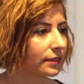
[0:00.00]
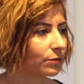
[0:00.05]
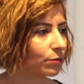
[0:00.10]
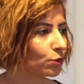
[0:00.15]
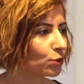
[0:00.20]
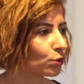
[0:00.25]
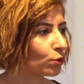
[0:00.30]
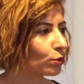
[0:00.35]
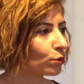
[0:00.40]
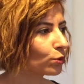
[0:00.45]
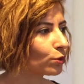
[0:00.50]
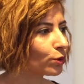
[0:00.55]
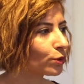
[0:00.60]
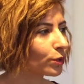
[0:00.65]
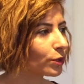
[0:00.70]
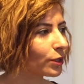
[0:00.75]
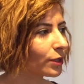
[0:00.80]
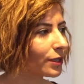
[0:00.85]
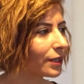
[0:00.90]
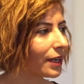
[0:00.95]
etmiş
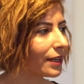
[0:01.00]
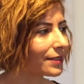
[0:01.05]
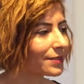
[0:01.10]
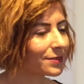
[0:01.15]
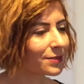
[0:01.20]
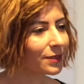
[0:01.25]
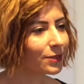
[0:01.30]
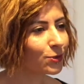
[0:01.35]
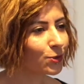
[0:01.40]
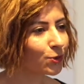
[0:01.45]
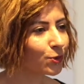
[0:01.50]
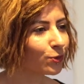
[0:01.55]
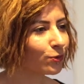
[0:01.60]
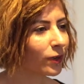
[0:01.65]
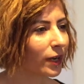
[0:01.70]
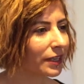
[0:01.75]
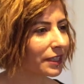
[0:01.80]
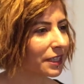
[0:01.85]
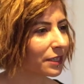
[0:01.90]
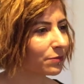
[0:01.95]
olduk. E, aslında şunu
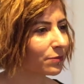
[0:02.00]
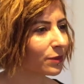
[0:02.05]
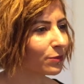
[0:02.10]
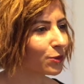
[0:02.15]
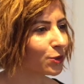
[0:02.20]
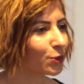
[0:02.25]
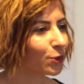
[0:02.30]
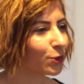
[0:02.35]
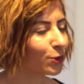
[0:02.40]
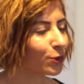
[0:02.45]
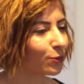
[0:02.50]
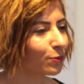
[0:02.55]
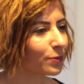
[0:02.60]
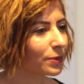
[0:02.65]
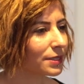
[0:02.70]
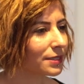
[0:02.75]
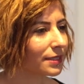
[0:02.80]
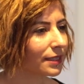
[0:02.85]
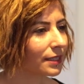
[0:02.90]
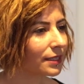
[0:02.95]
fark etmemiş olduk
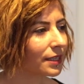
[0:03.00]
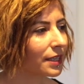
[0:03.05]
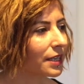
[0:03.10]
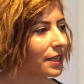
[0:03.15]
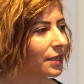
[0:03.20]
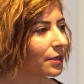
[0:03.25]
bizler.